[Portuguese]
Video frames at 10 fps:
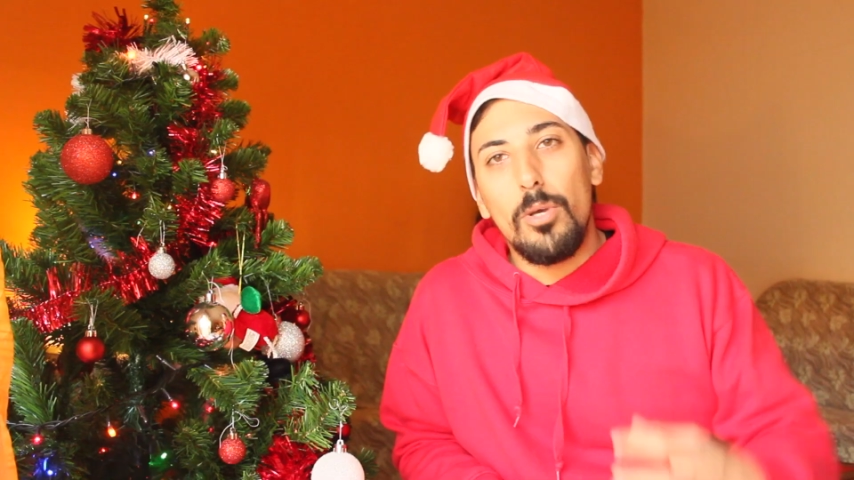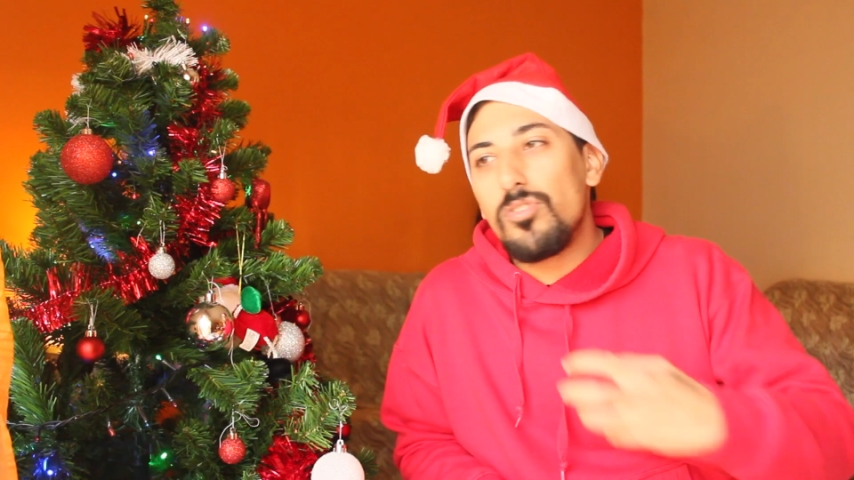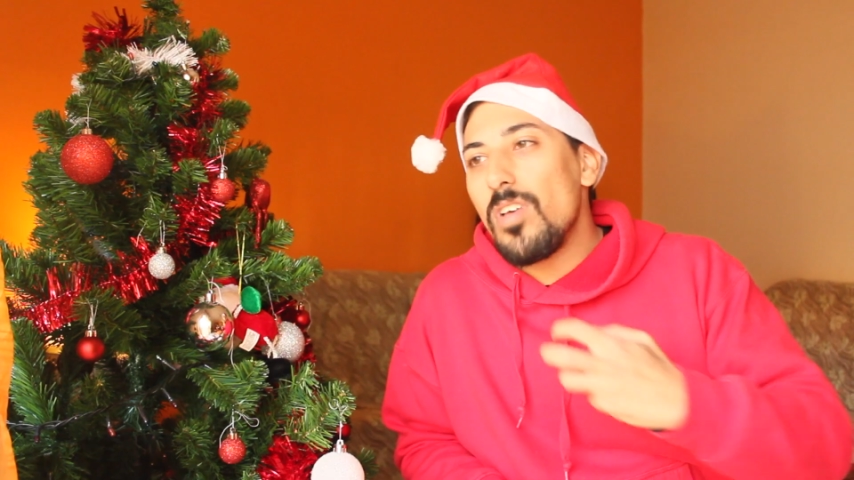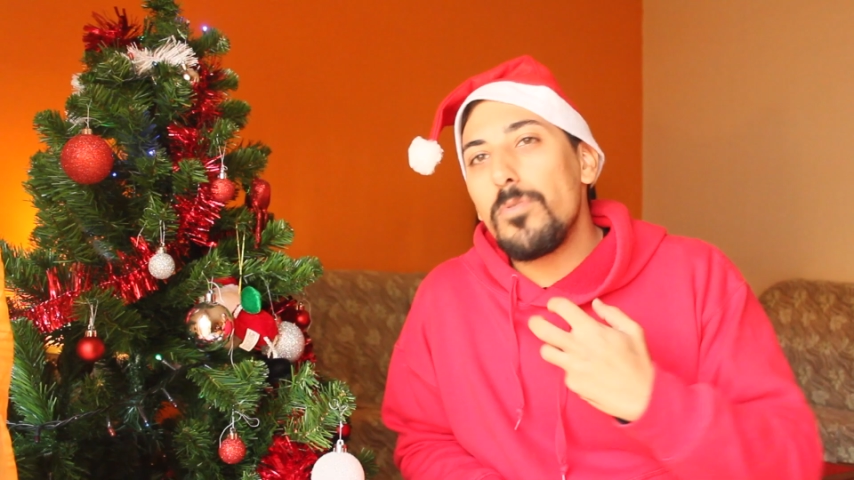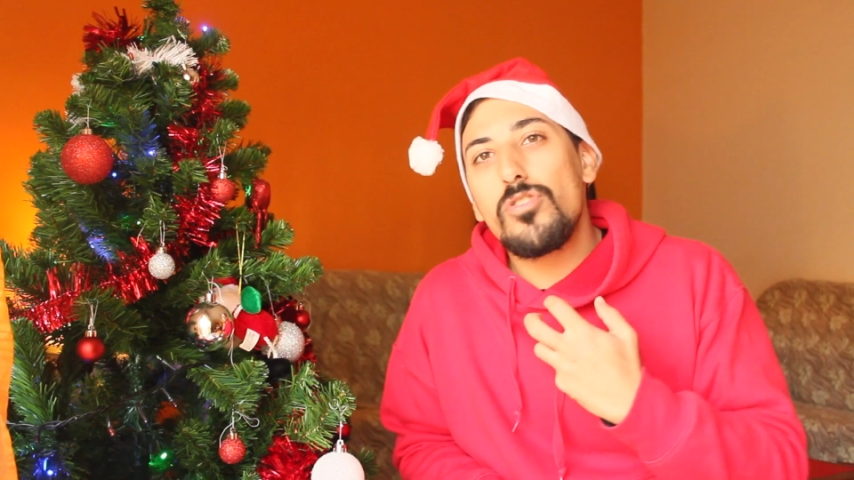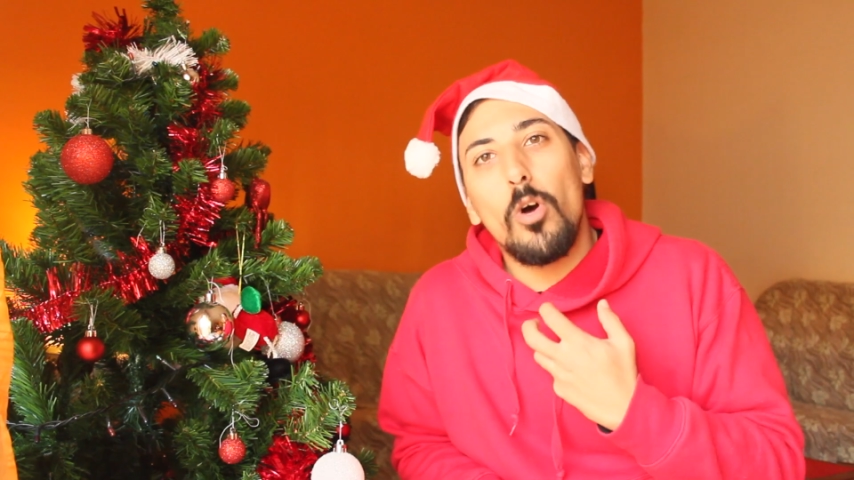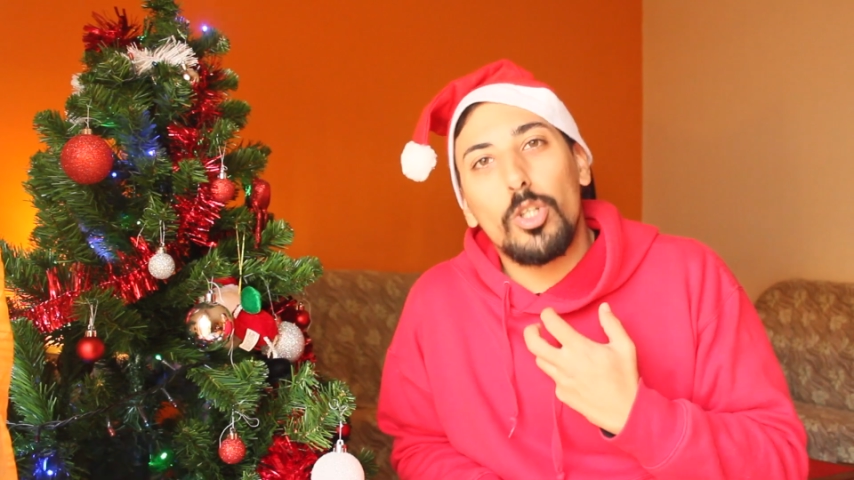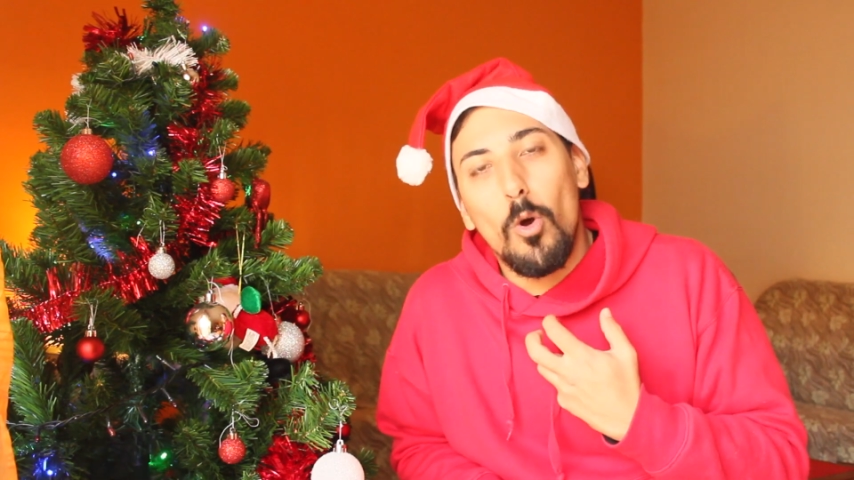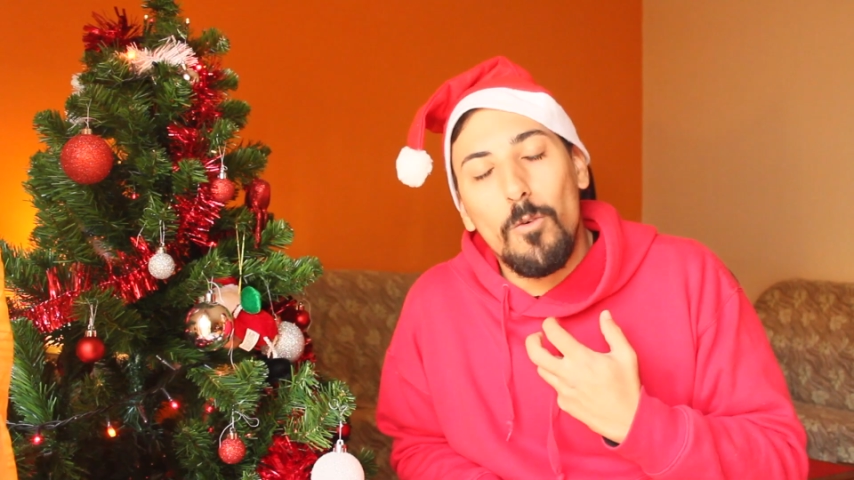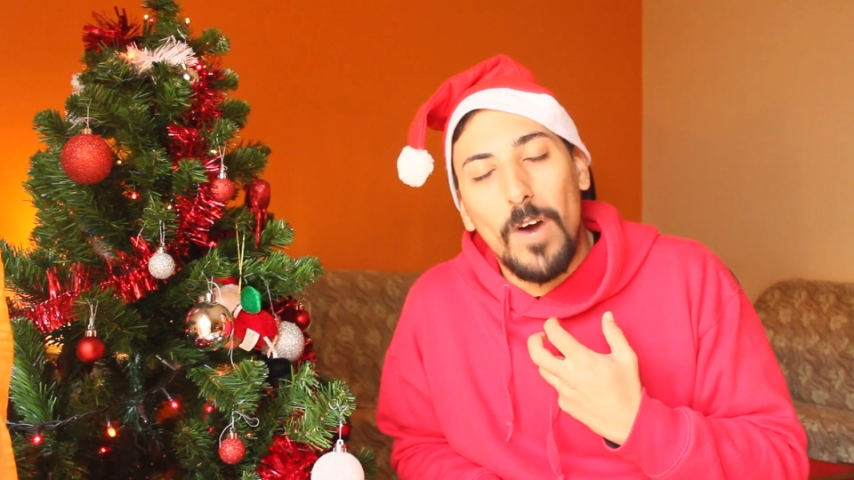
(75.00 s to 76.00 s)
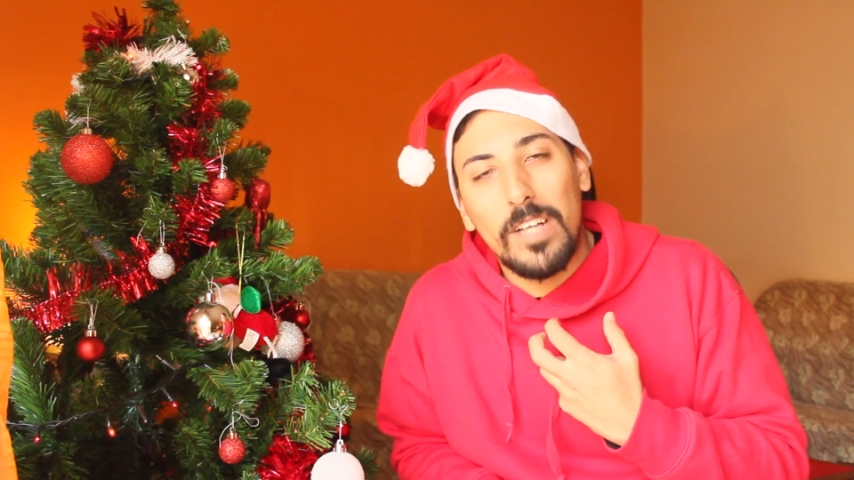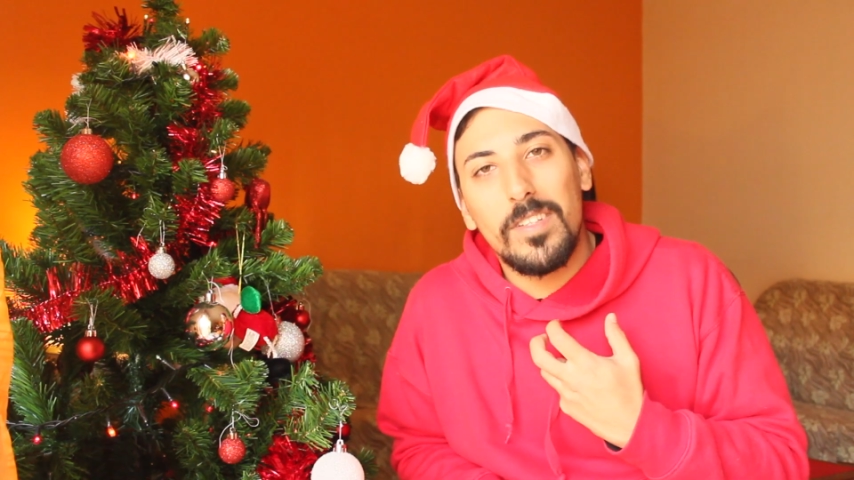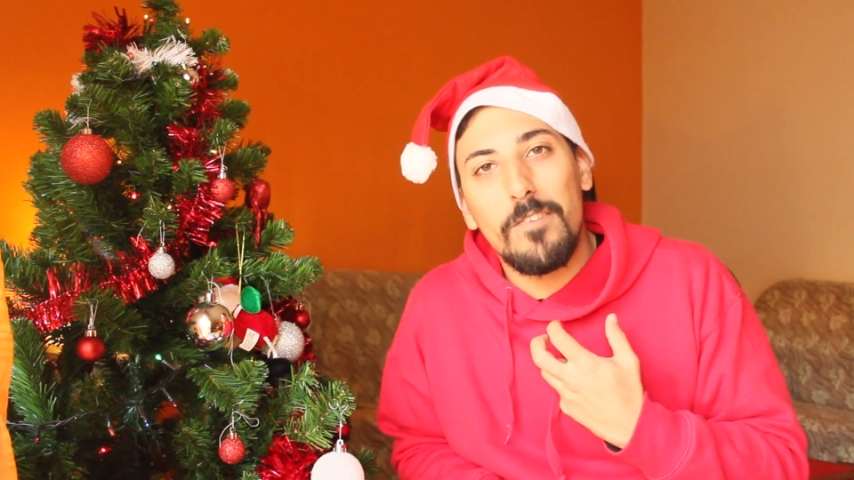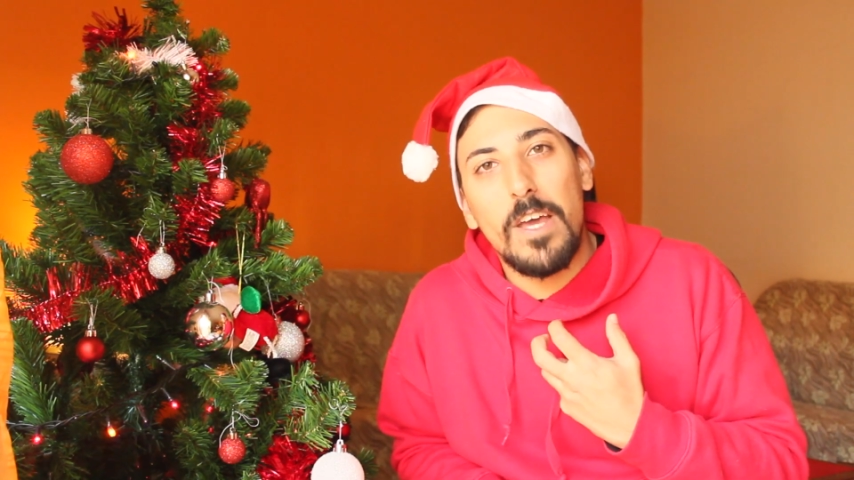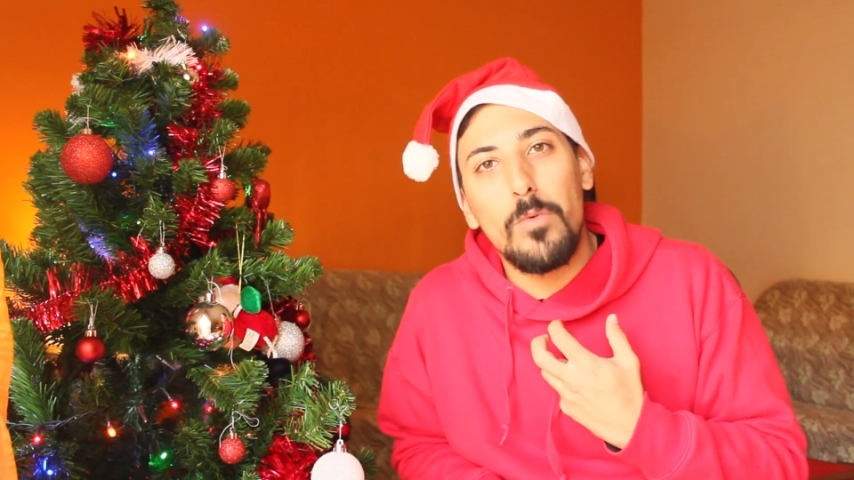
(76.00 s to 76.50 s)
E gozamos nós com o
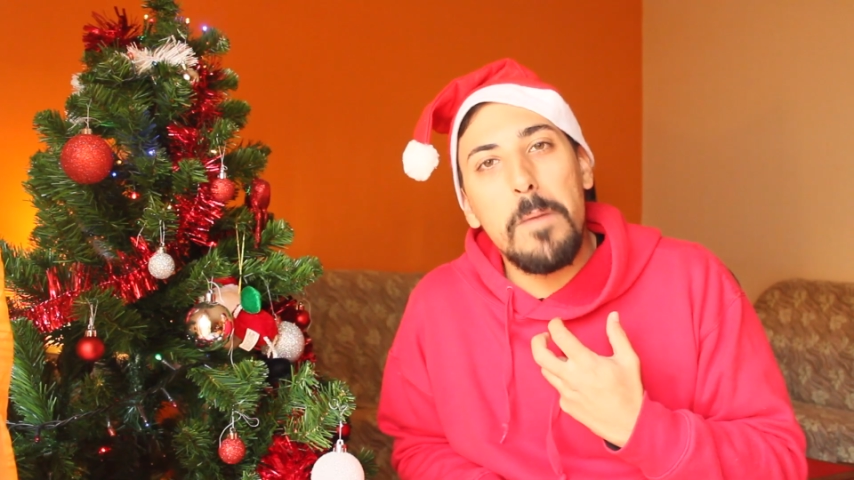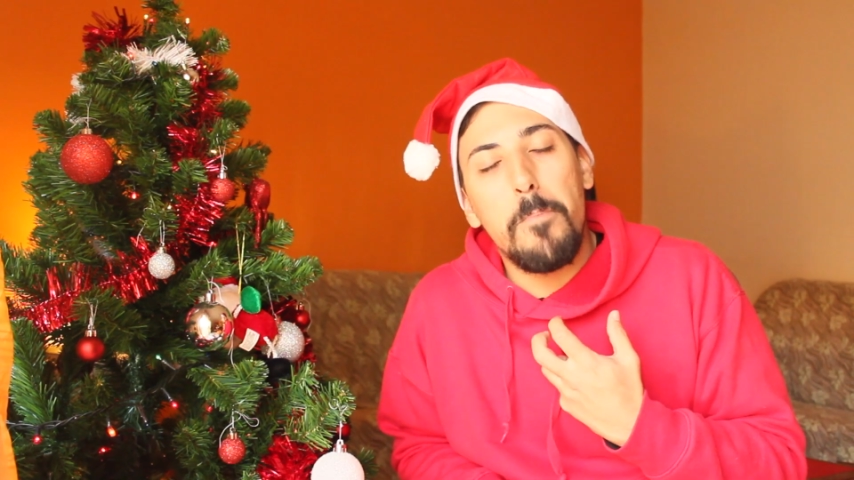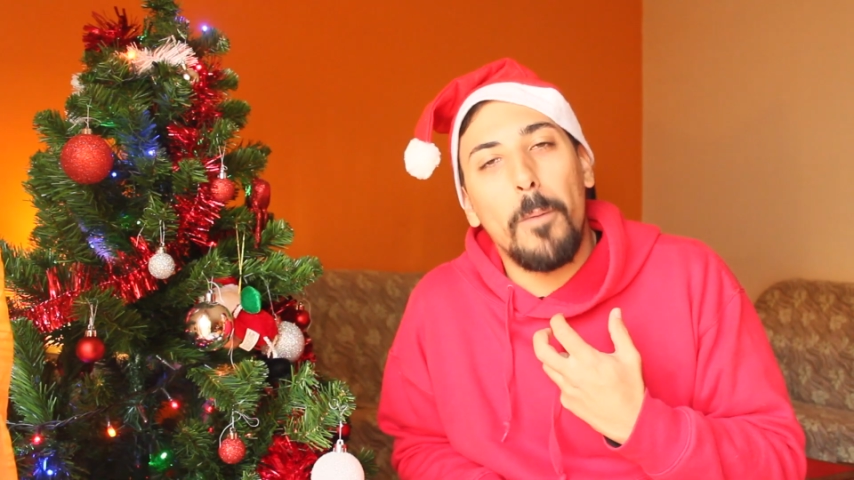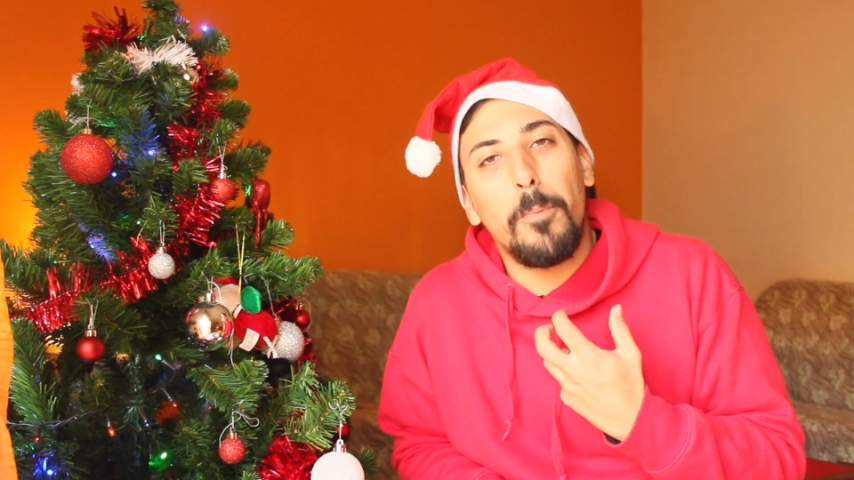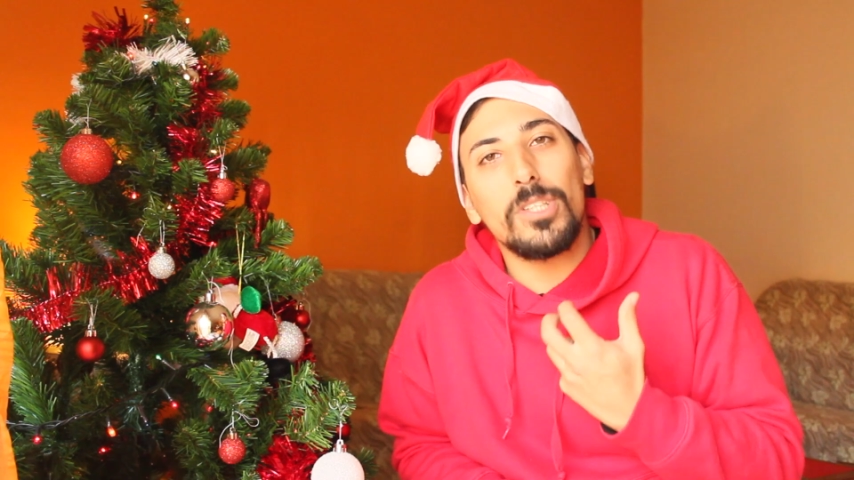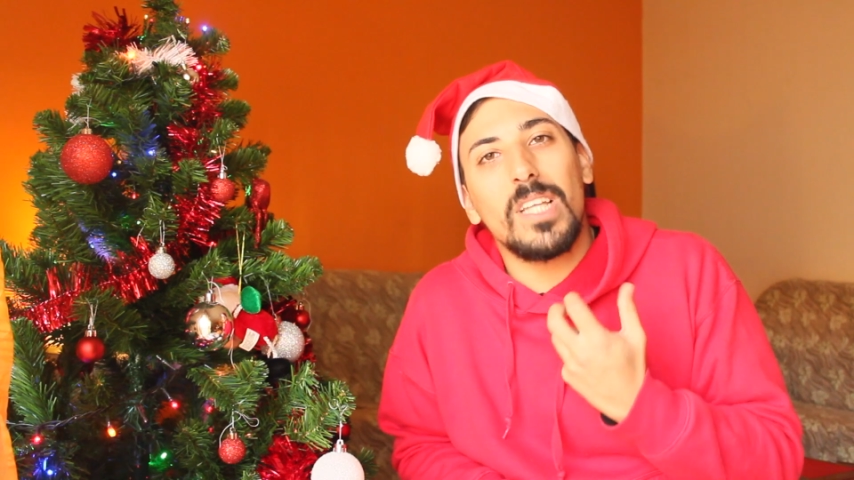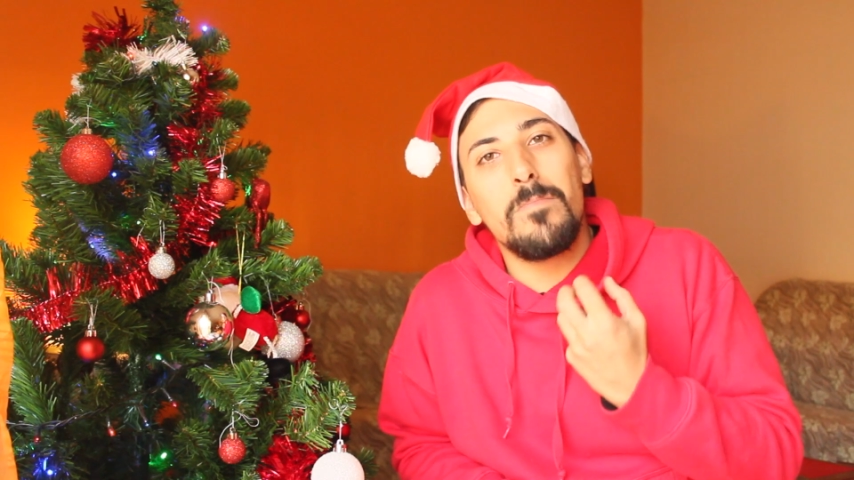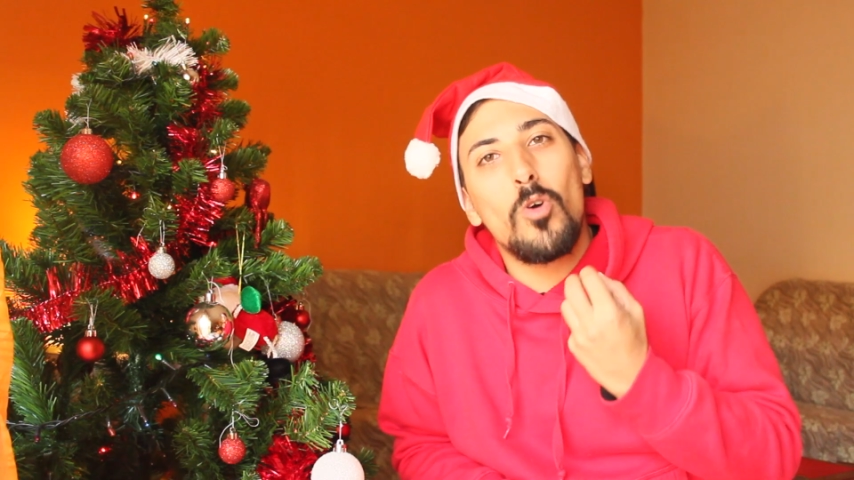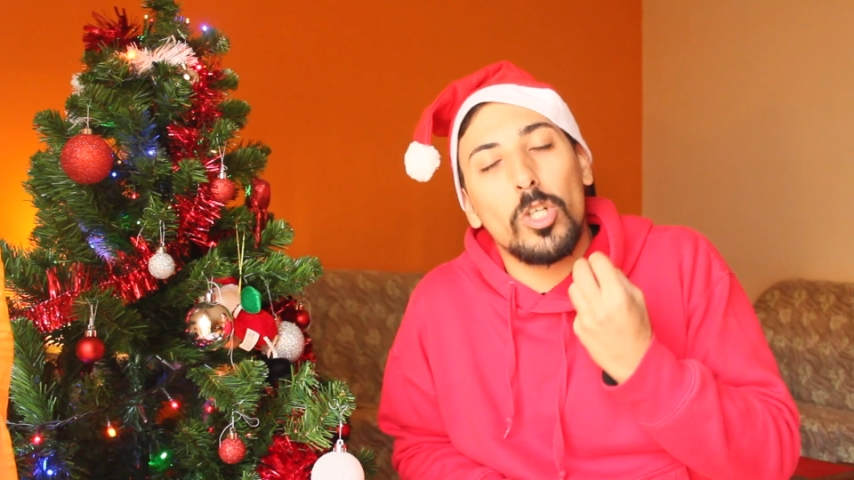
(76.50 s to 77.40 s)
facto de haver um hipopótamo